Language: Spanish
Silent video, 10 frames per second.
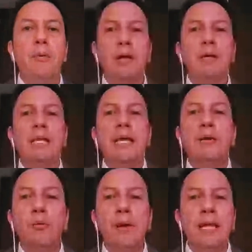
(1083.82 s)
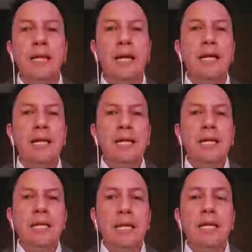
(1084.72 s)
la portabilidad numérica
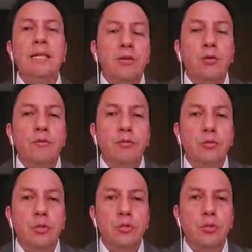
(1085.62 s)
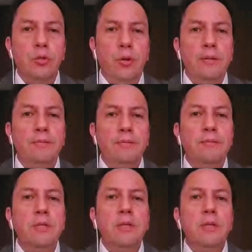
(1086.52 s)
y radiodifusión sonora.
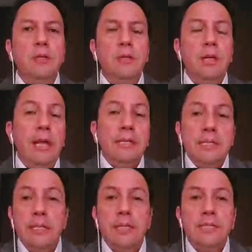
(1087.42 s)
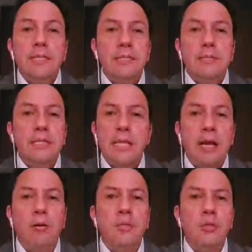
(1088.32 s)
En síntesis, desde
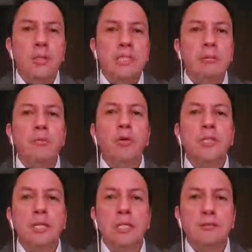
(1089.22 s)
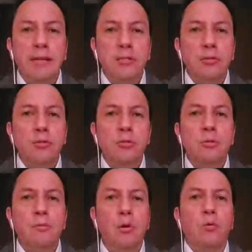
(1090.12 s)
la Comisión estamos muy satisfechos
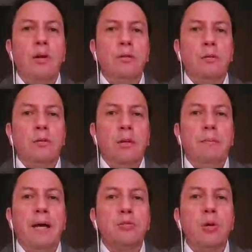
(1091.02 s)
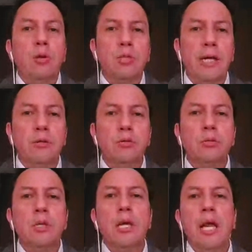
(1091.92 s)
por cuanto con el paso de los dos
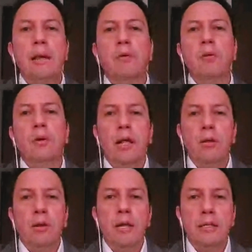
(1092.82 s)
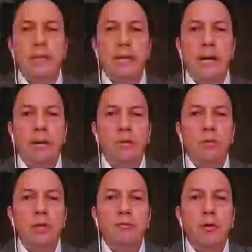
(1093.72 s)
años hemos logrado entregar
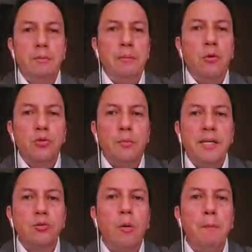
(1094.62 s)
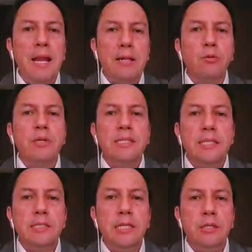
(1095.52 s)
un informe mucho más completo y
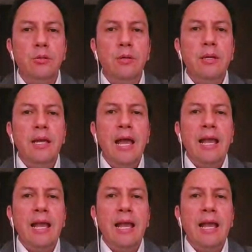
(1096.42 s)
sencillo